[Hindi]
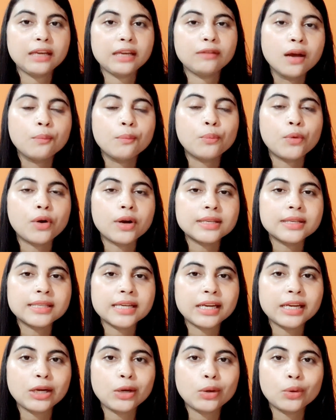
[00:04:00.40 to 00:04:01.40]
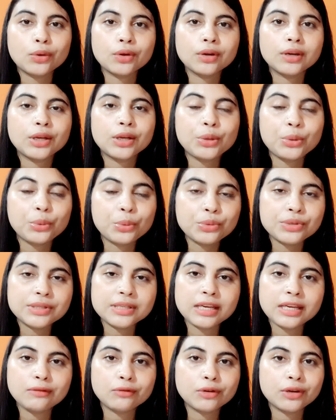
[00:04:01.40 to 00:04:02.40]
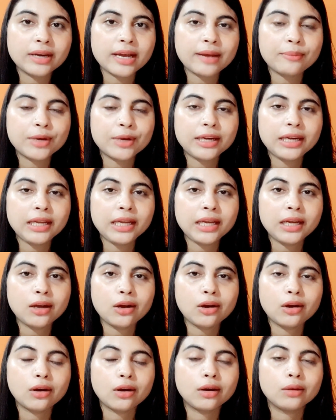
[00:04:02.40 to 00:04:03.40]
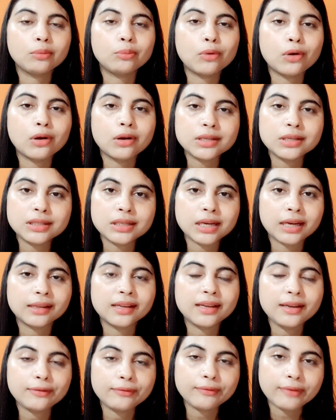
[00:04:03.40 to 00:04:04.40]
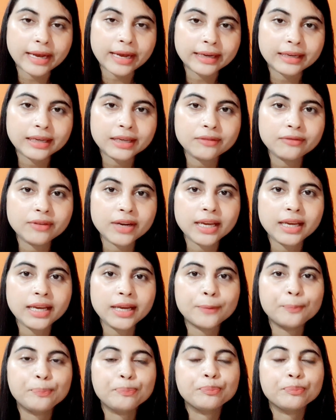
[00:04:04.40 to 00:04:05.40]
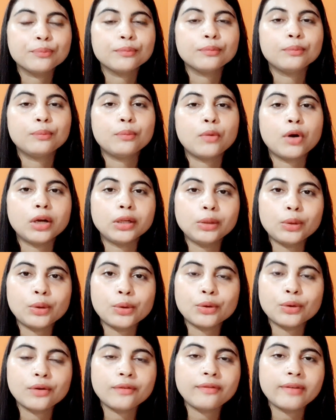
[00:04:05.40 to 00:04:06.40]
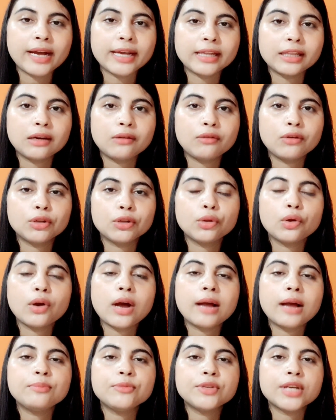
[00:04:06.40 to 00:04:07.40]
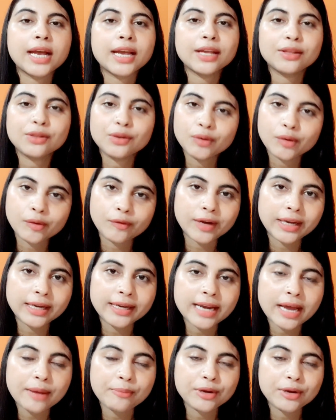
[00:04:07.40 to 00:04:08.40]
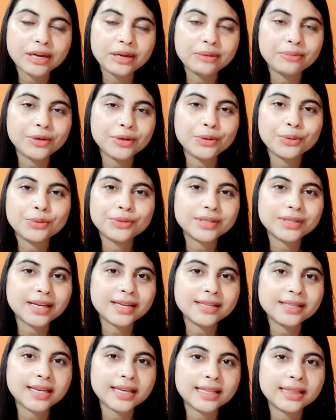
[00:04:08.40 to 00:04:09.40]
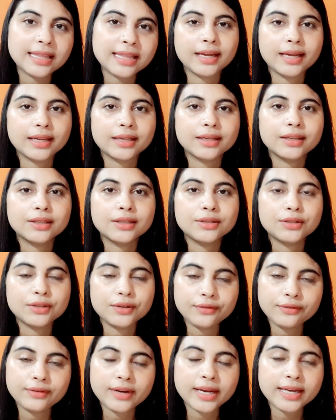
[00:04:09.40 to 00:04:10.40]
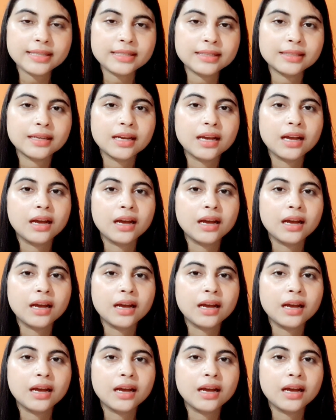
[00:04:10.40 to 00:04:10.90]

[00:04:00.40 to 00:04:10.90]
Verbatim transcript: थी वो बहुत सारे लोगों ने यूज़ की वो रेमेडी और बहुत ज़्यादा इफ़ेक्टिव रही बहुत लोगों को फ़ायदा हुआ तो आप चाहें तो वो वाली रेमेडी भी यूज़ कर सकते हैं सो so फ्रेंड्स